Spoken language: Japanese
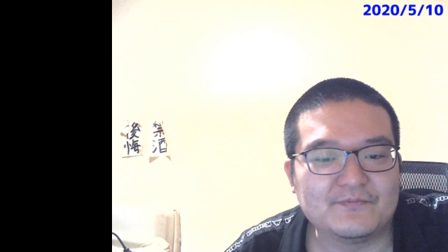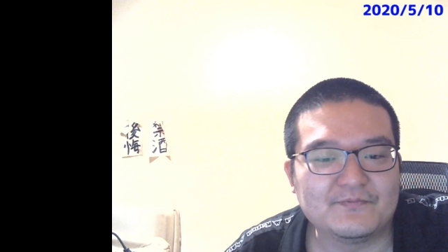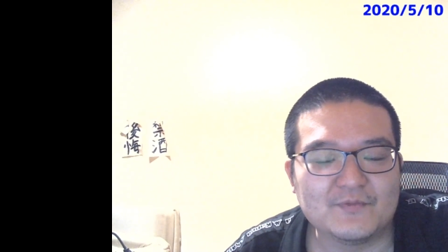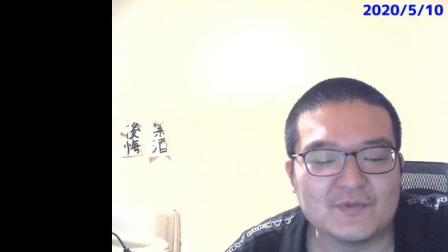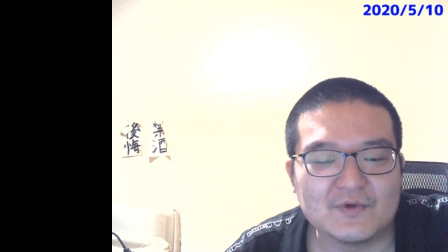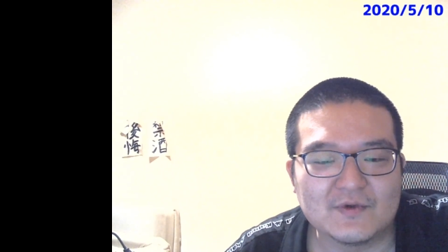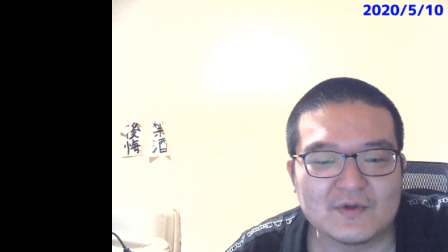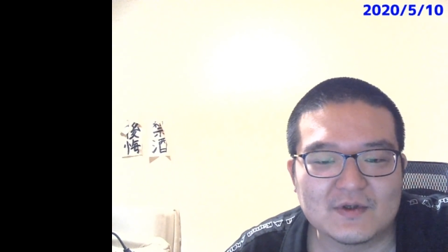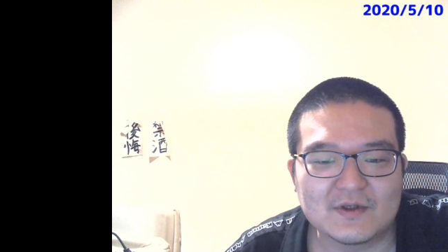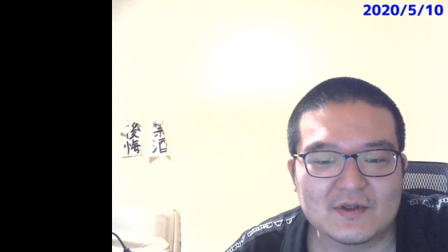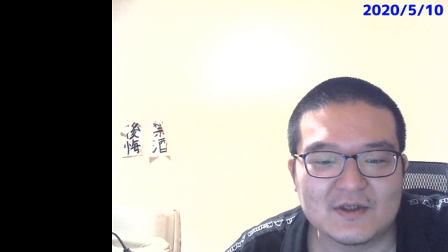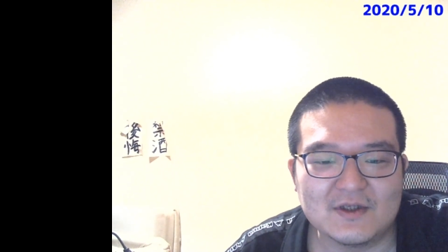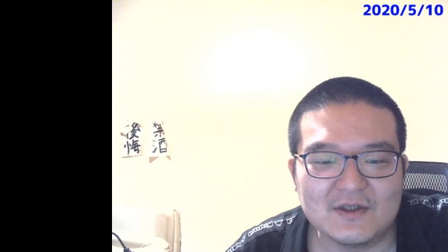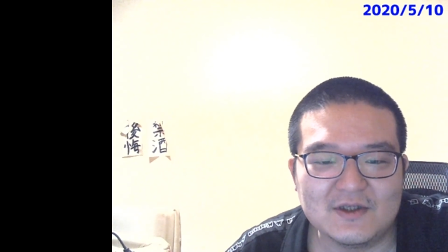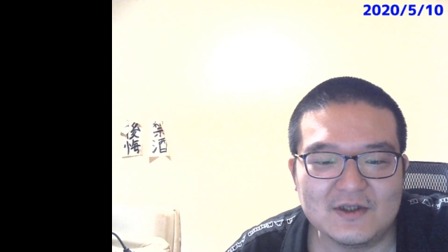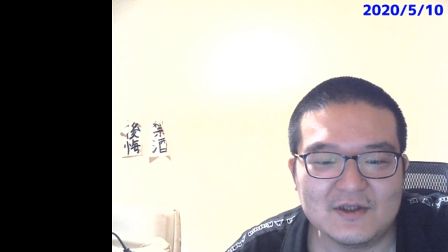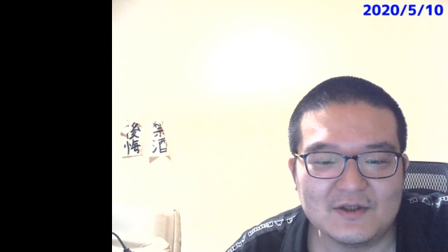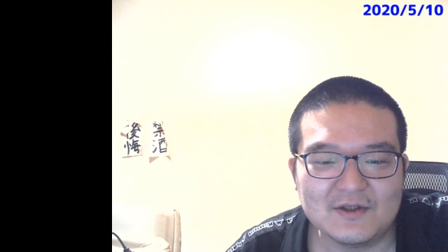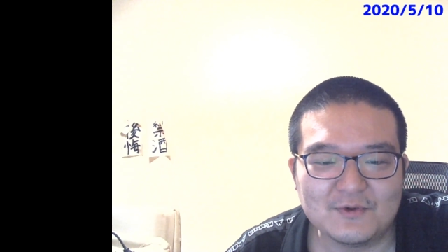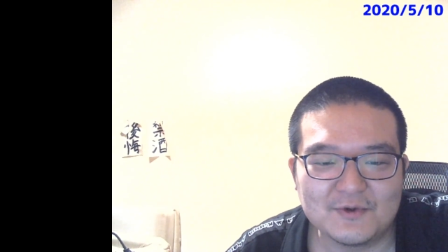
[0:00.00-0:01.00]
で、
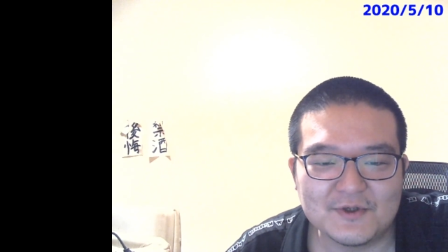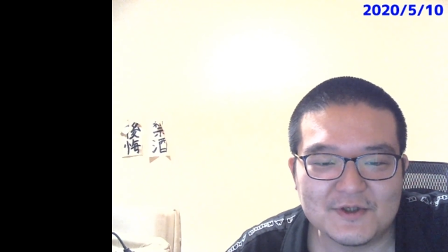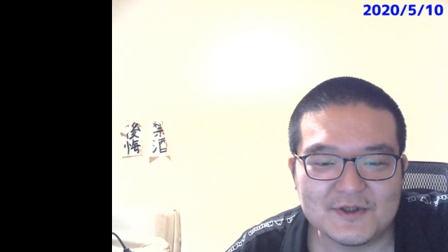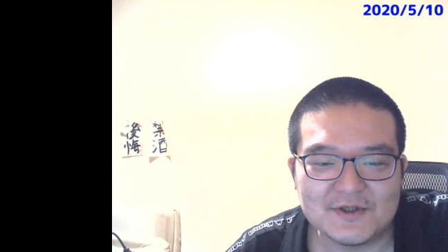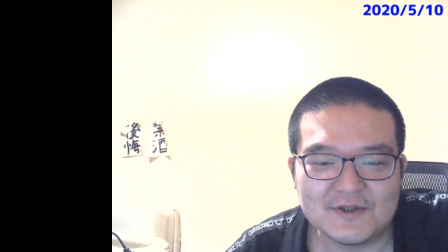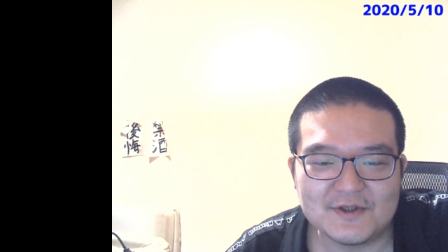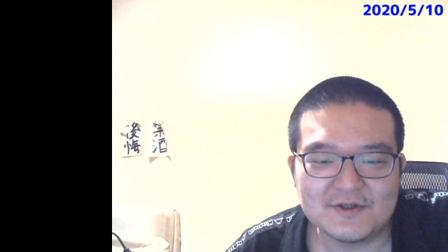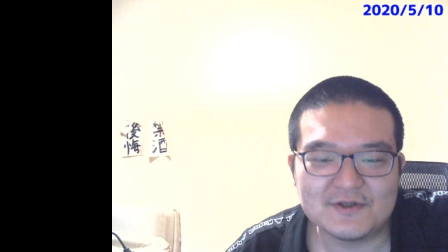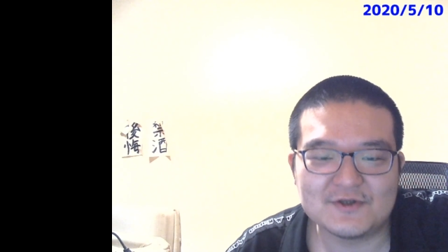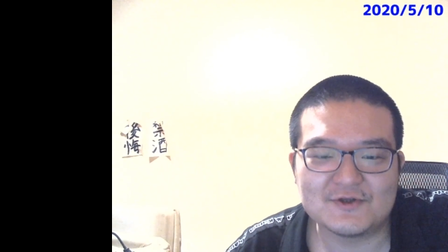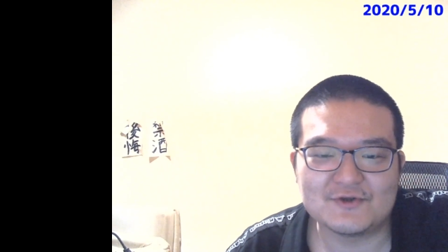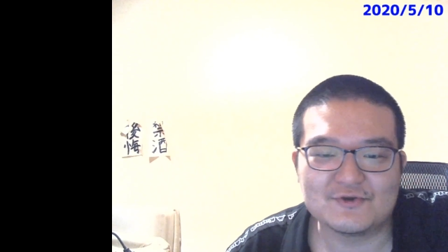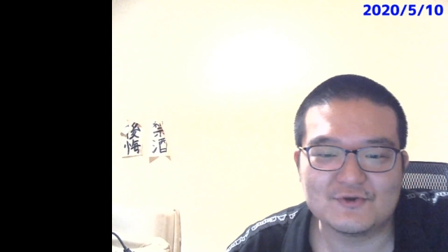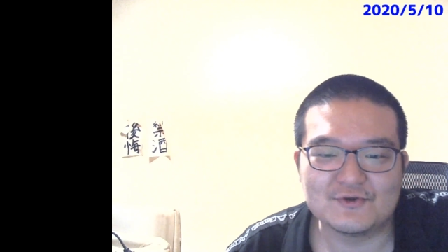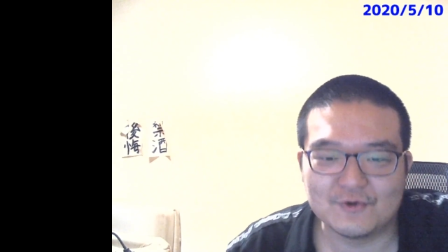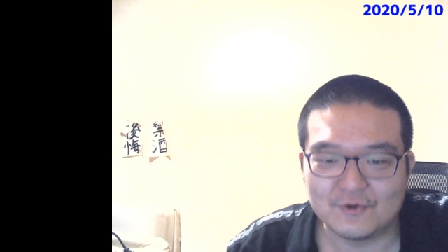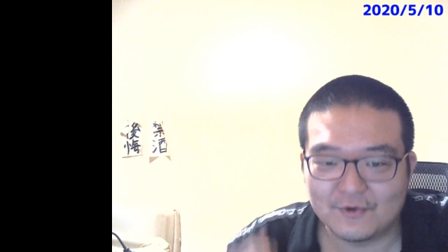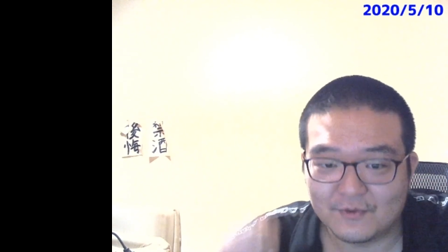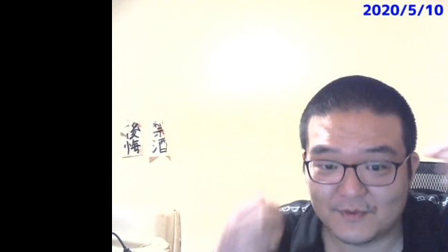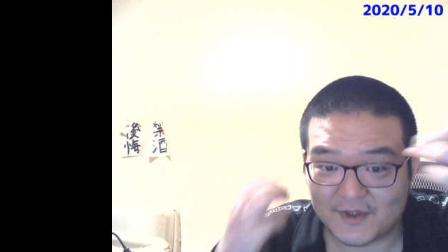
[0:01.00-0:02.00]
黄色い
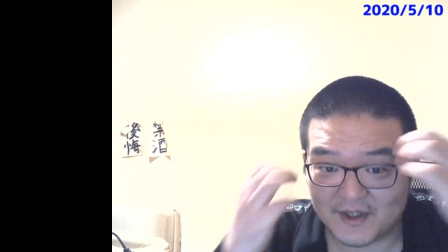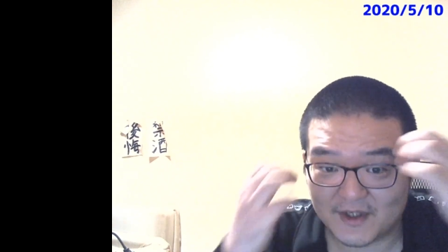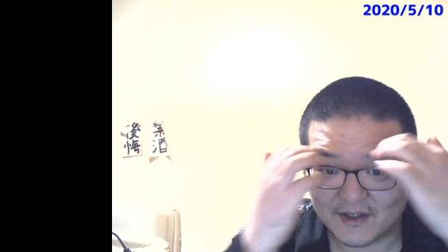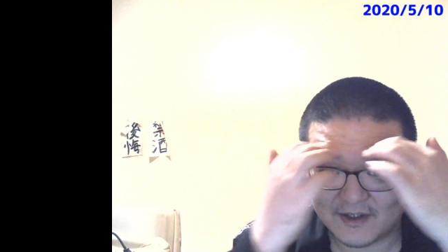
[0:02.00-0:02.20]
腫瘍みたい